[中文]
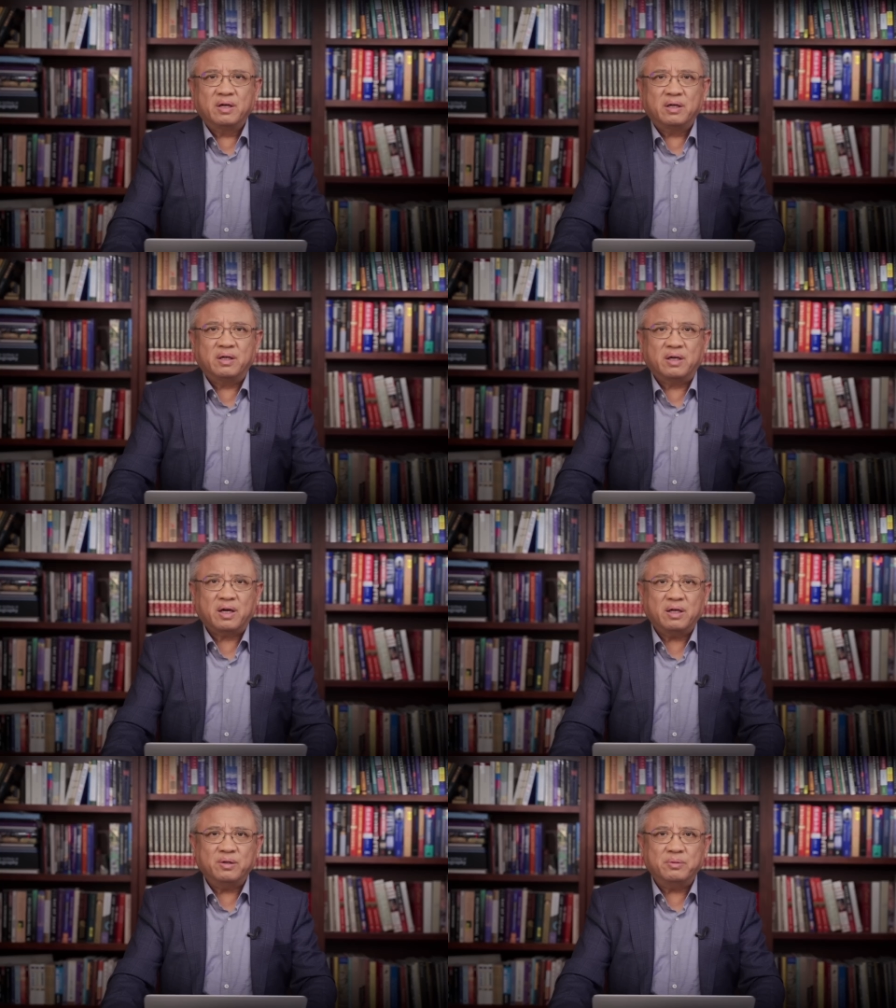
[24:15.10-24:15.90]
呃，
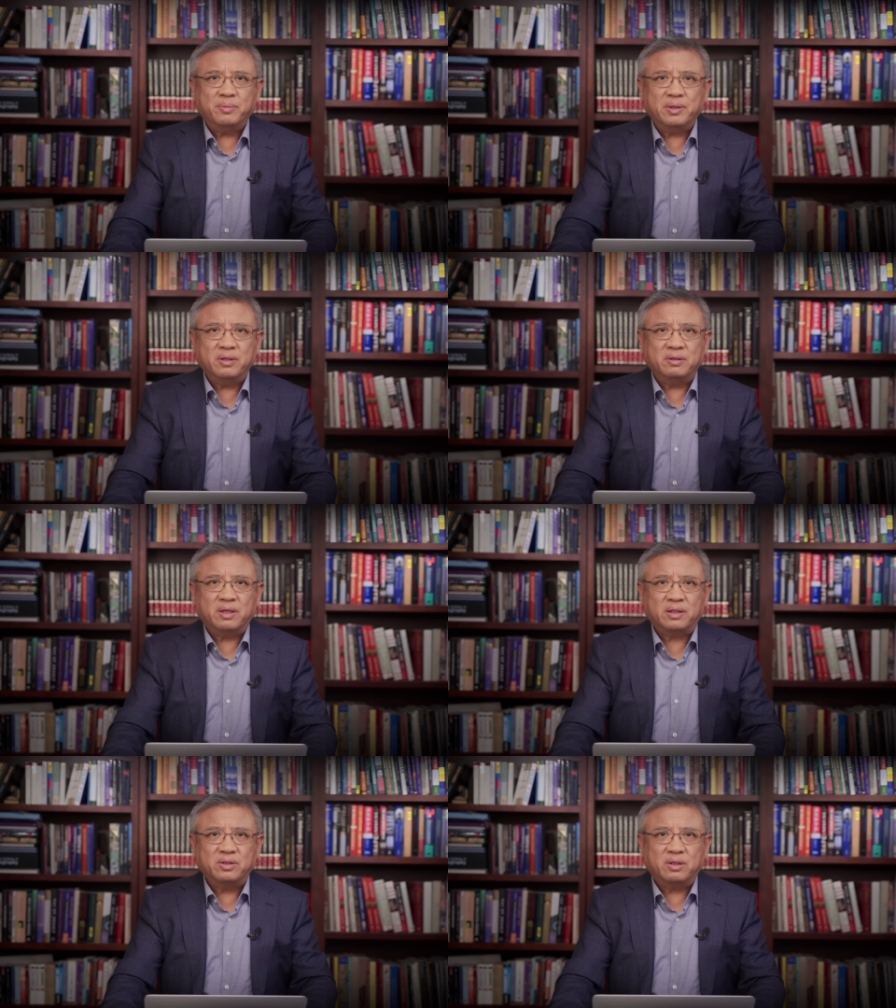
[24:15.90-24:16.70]
还有一位朋友
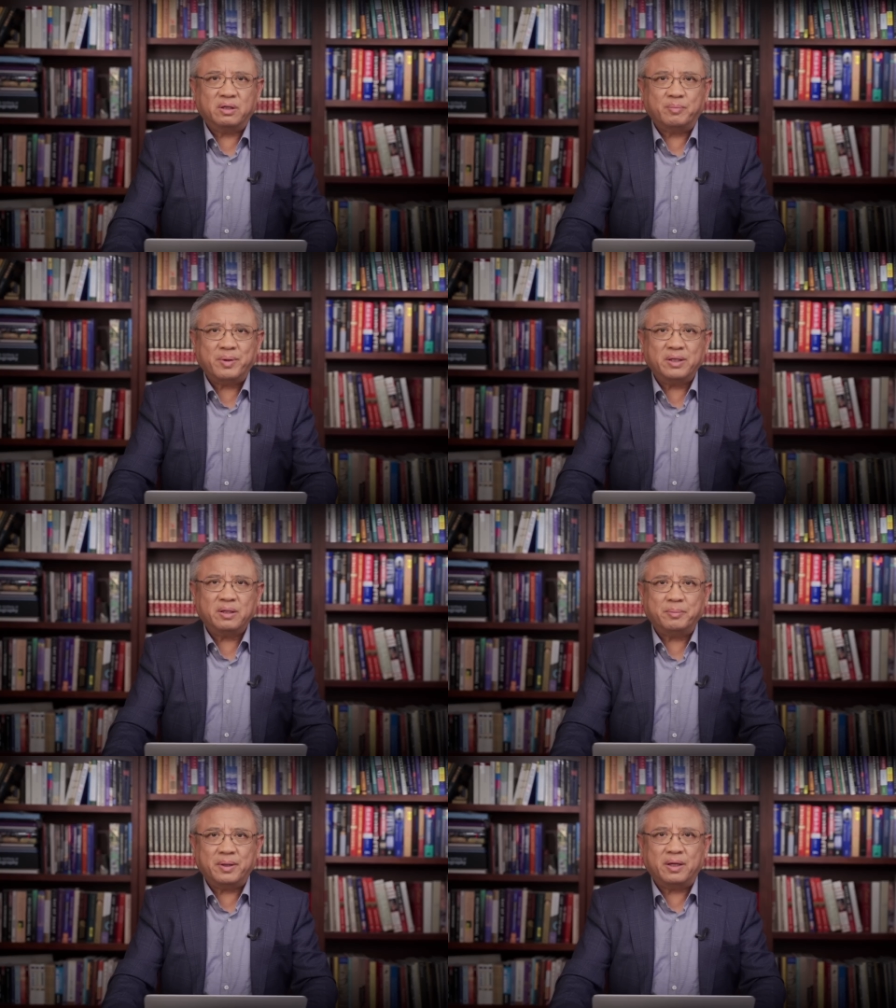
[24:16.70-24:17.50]
呢，叫潘大
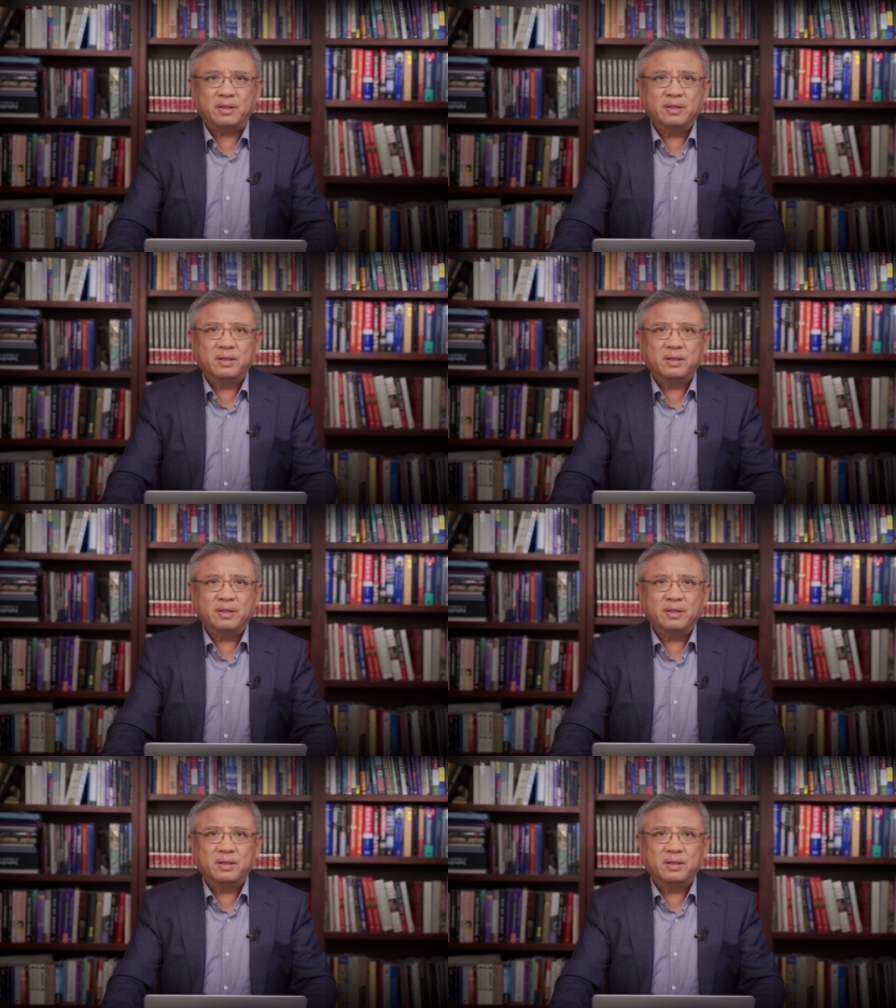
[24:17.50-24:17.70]
别，